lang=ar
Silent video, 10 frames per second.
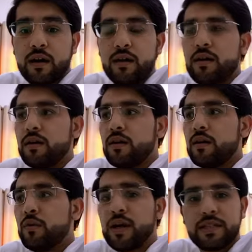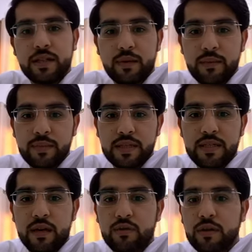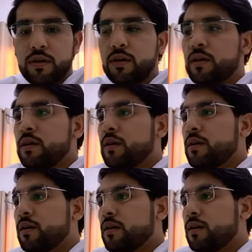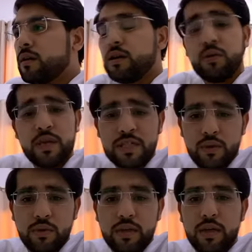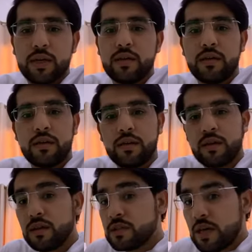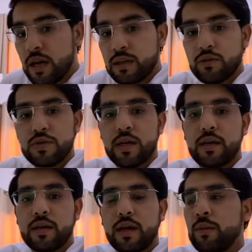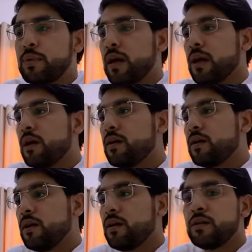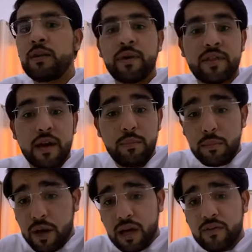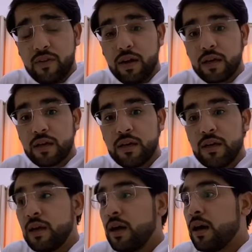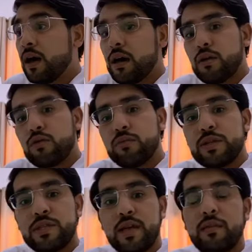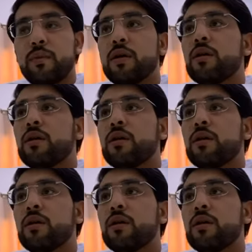أه وايد شباب يسالون أه يتواصلون وياي أه اتصالات توصلني عبد الله عندنا مثلا المبلغ الفلاني هل الروم نستثمر